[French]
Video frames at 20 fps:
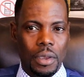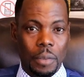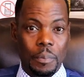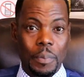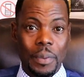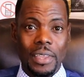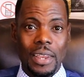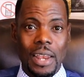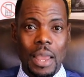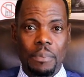
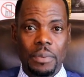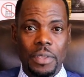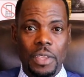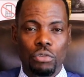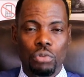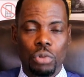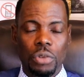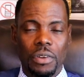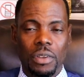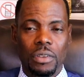Répétez la
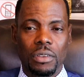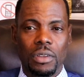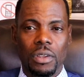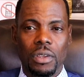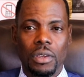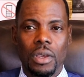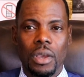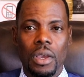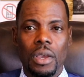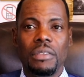prière suivante.
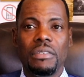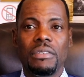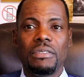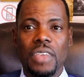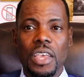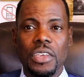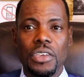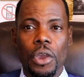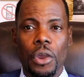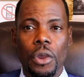
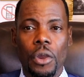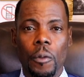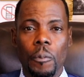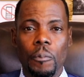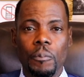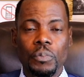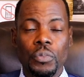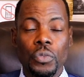Seigneur,